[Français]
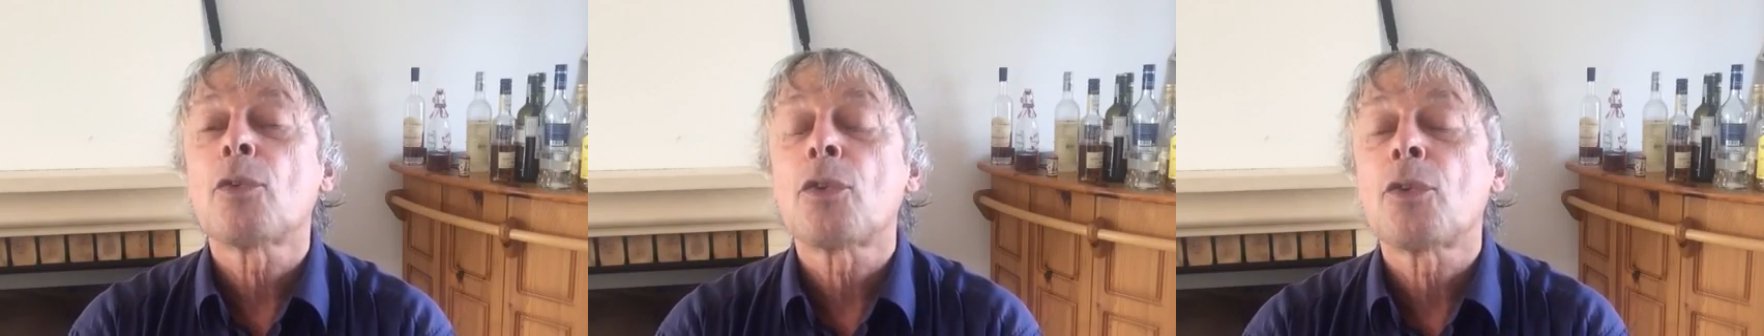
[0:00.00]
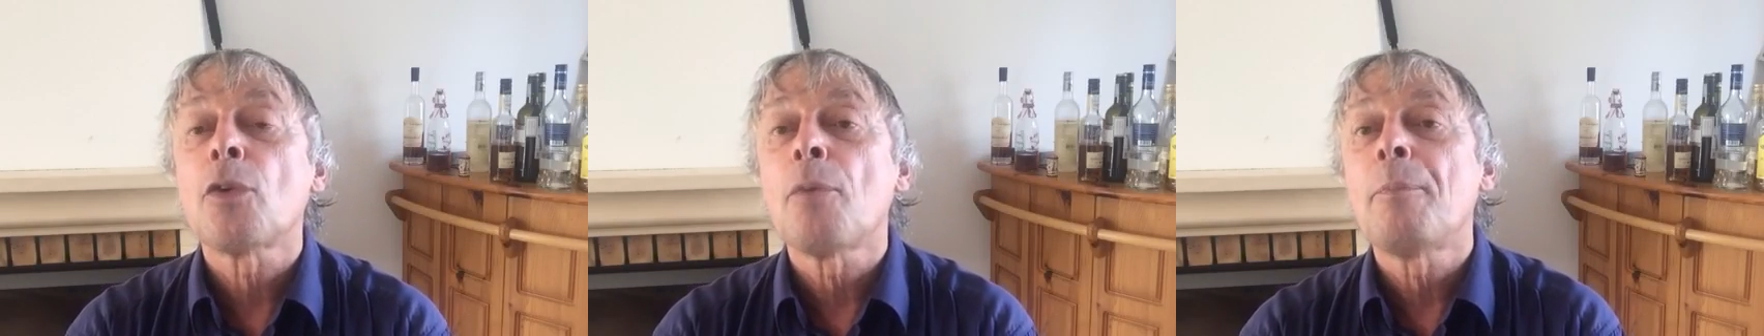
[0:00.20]

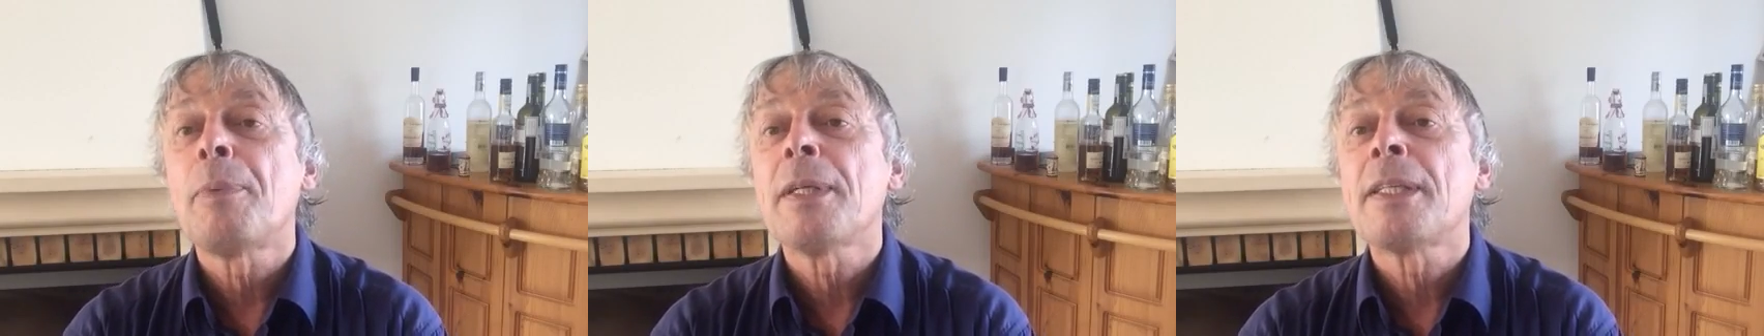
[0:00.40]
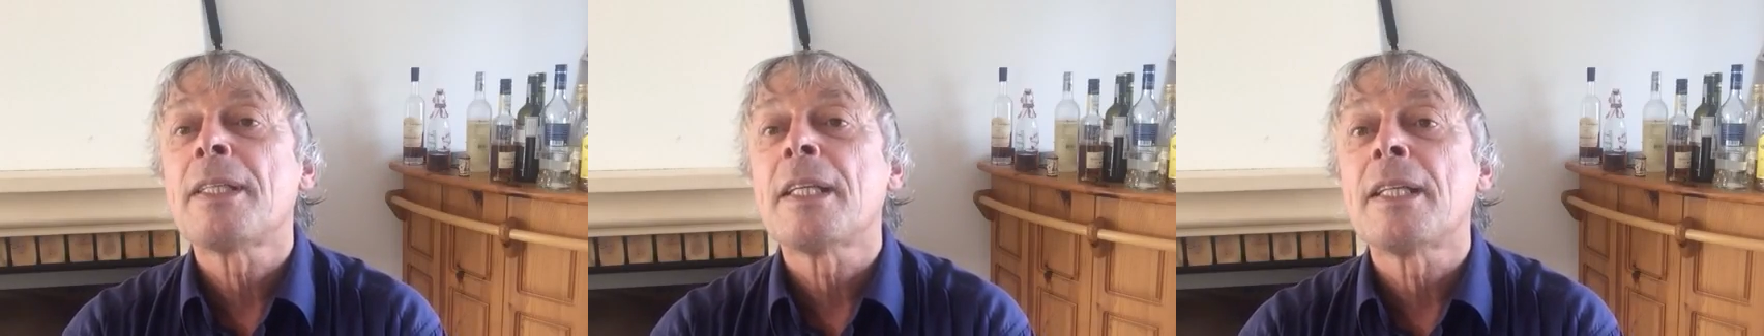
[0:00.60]

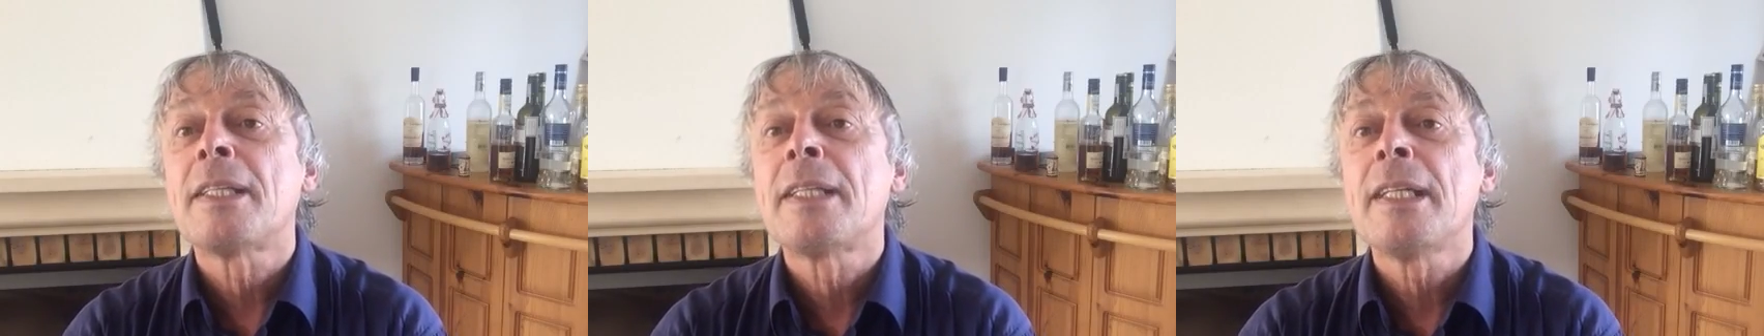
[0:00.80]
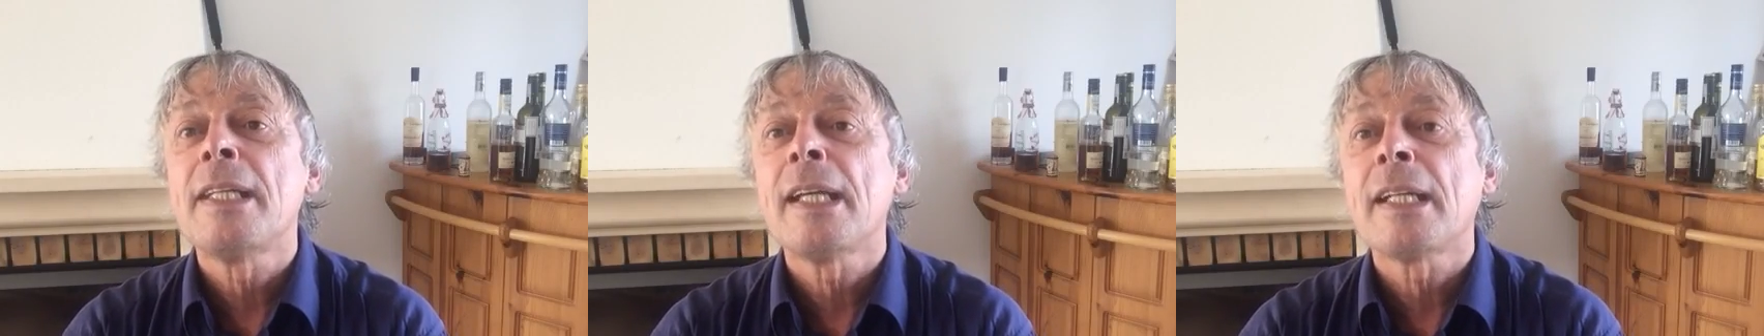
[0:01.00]
stopper
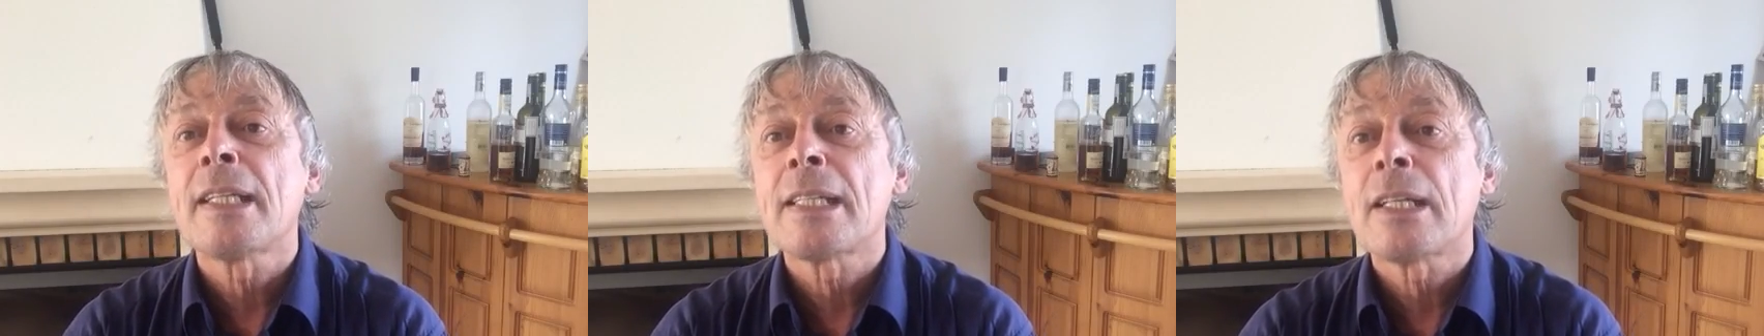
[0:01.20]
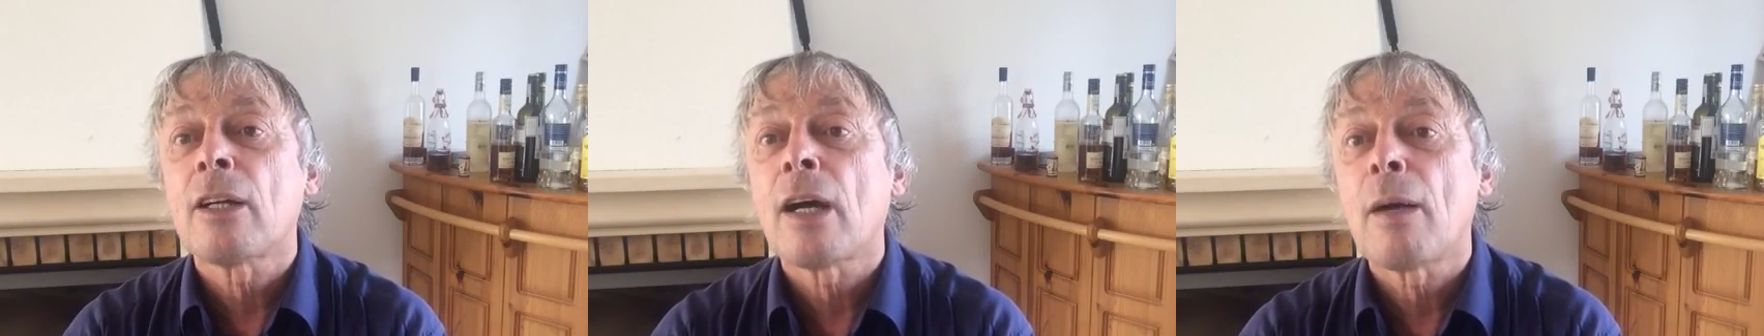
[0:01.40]
cette
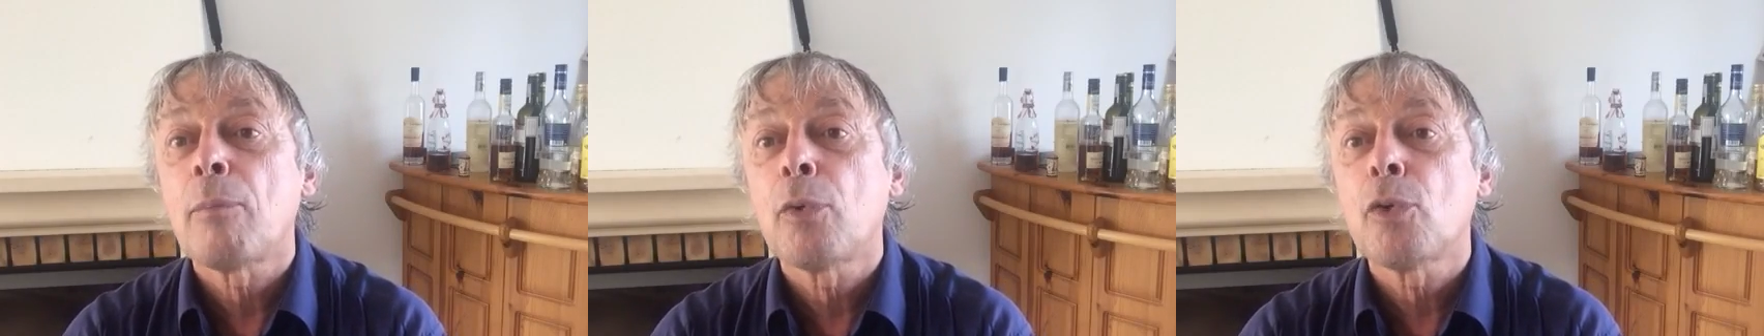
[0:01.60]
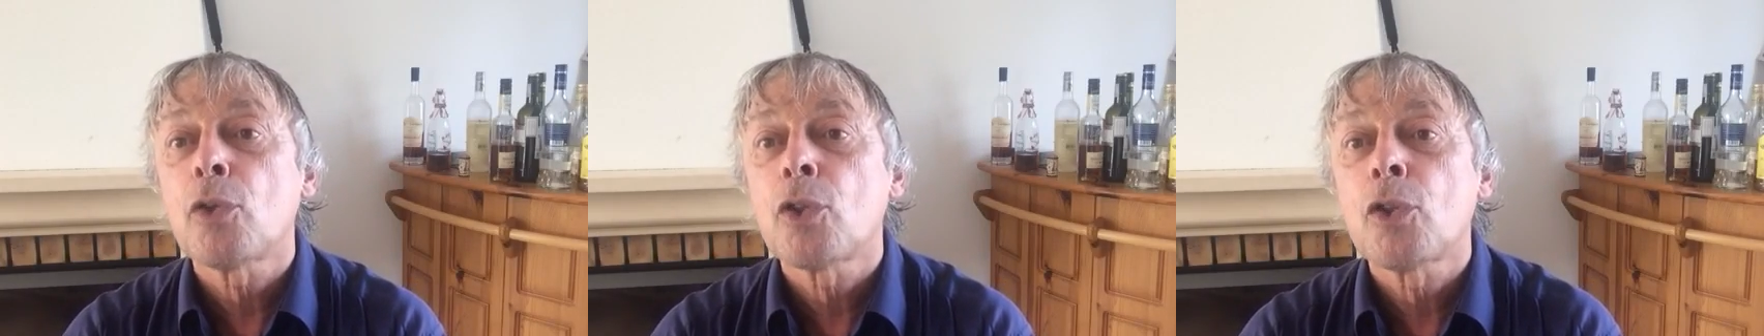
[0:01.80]

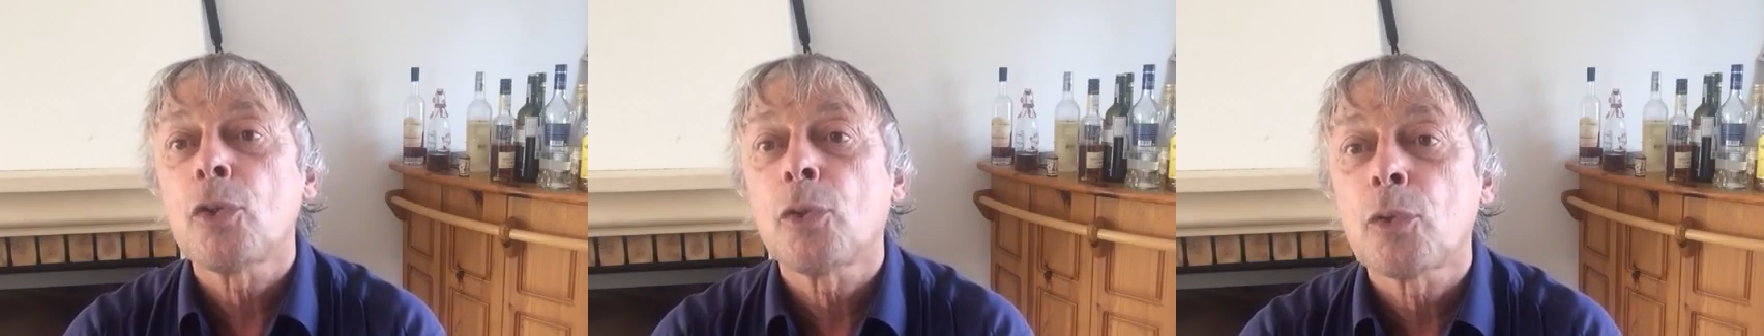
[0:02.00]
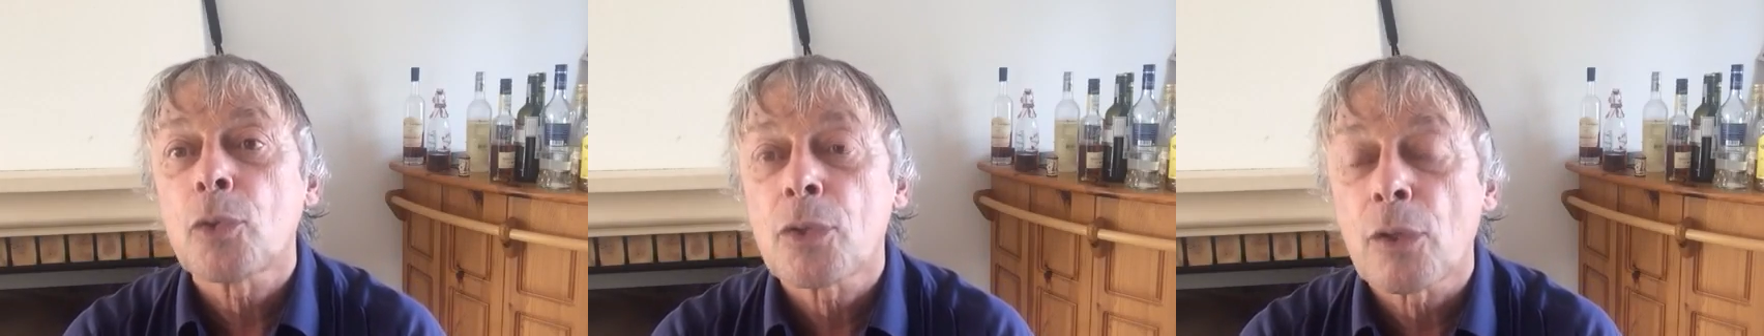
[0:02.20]
inexorable
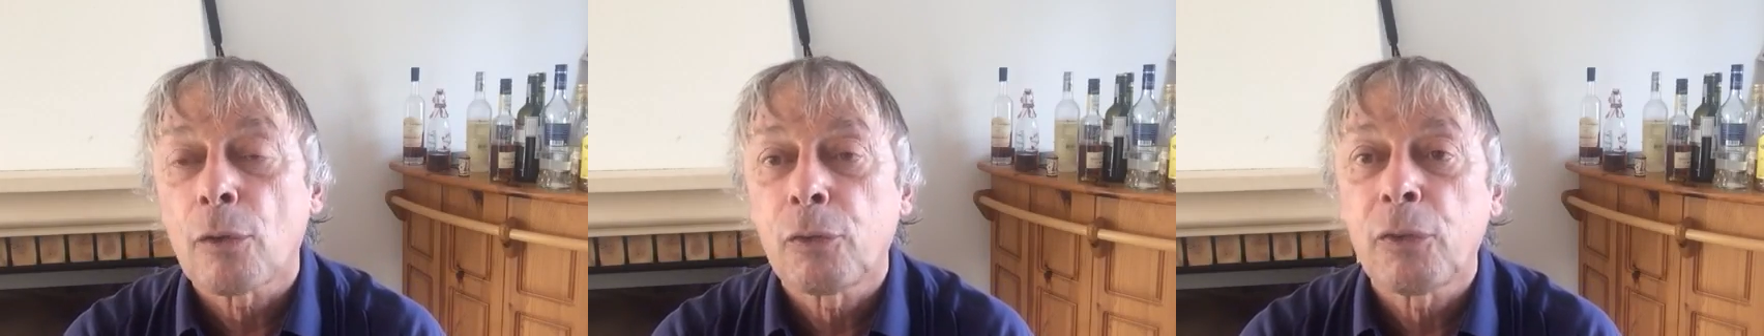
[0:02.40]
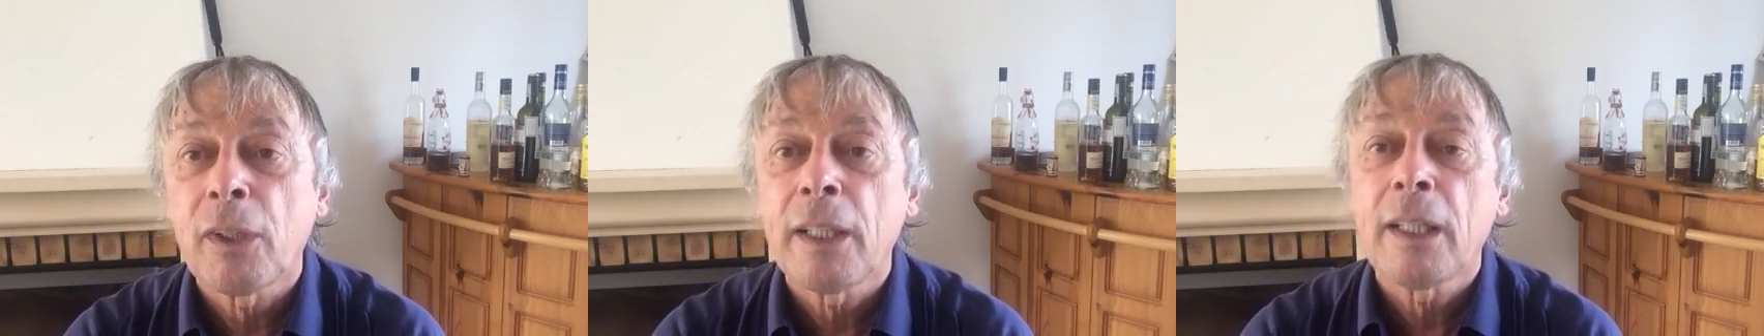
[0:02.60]
chute aux
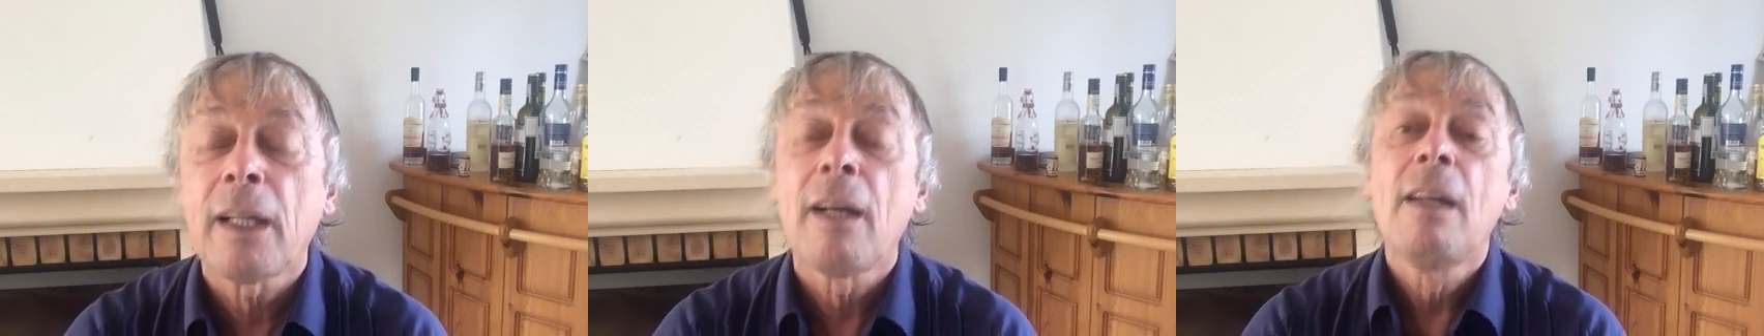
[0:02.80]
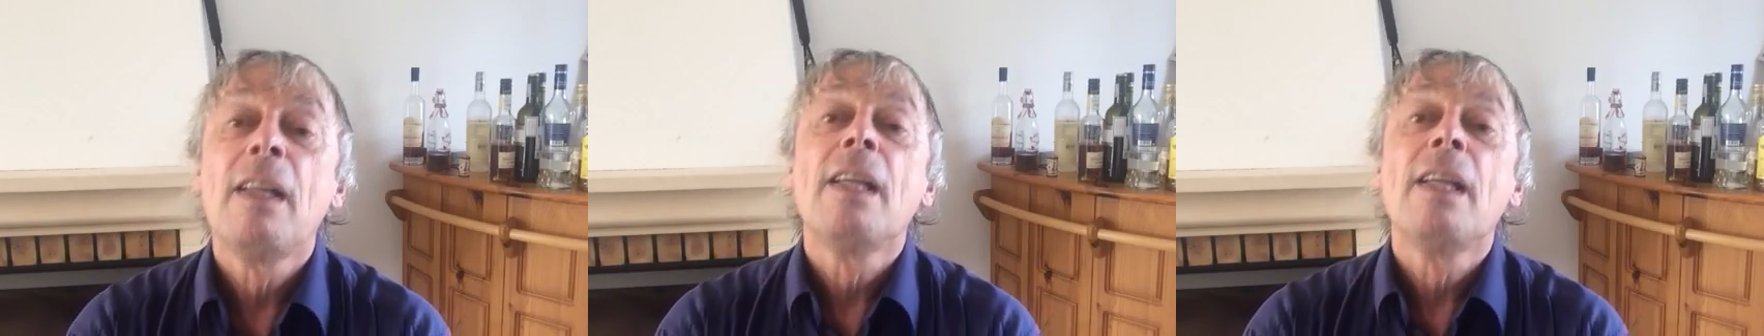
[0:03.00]
enfers,